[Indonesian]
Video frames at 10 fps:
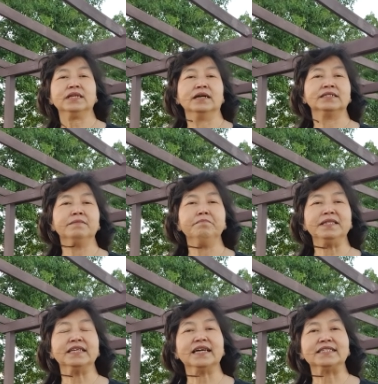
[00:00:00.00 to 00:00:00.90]
sempat
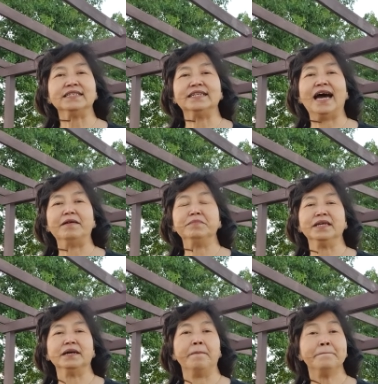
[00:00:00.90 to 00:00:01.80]
dikasih
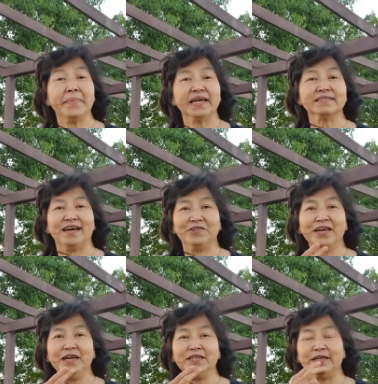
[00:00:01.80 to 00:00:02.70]
dami, empeng tahu
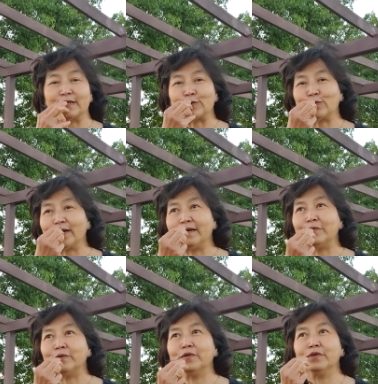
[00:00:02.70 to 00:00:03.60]
ya, yang suka
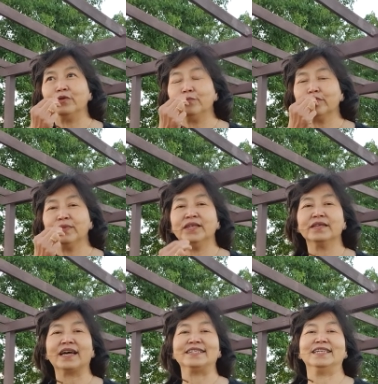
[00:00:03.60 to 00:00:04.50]

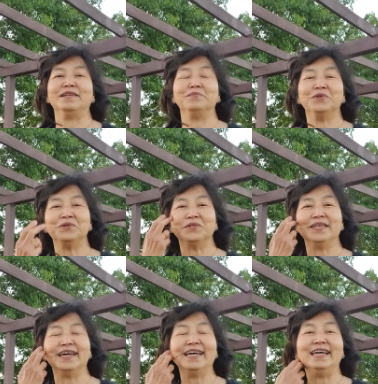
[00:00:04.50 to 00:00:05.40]
dikasih di
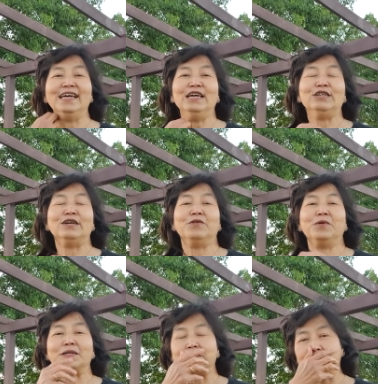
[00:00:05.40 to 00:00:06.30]
mulutnya.
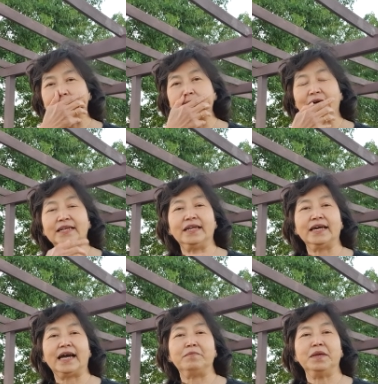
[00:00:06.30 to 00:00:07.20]
Waktu itu karena
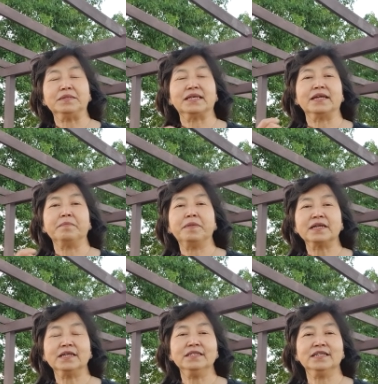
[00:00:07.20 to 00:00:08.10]
kami sering
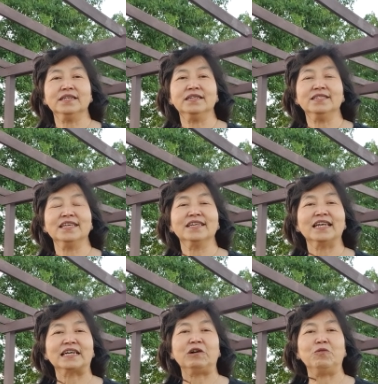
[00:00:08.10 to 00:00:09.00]
pergi jadi
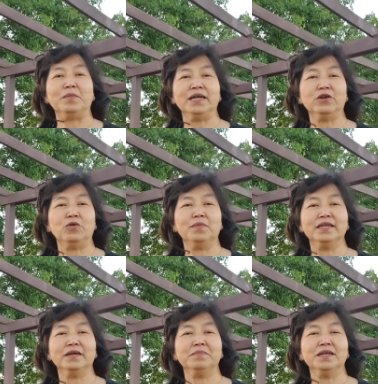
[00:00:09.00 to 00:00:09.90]
ditinggal ke omanya,
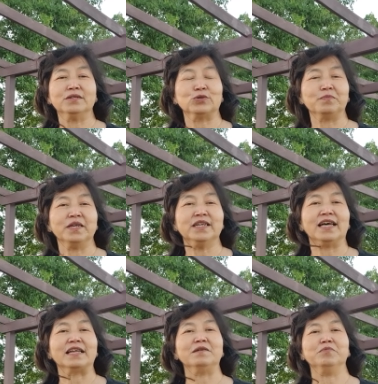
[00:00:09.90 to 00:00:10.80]
omanya bilang supaya tidak
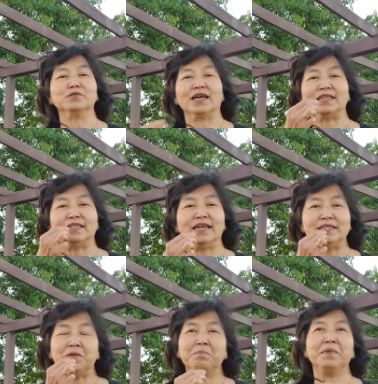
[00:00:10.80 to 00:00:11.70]
ribut kasih aja
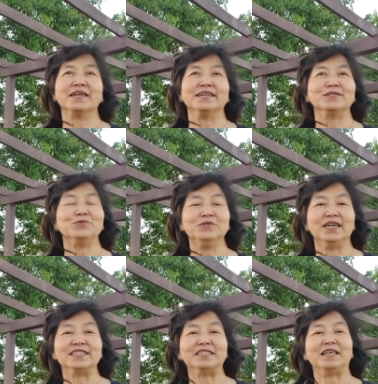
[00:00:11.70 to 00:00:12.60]
empengnya sudah.
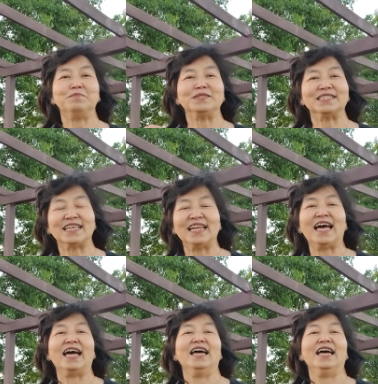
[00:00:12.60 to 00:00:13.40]
Tetapi setelah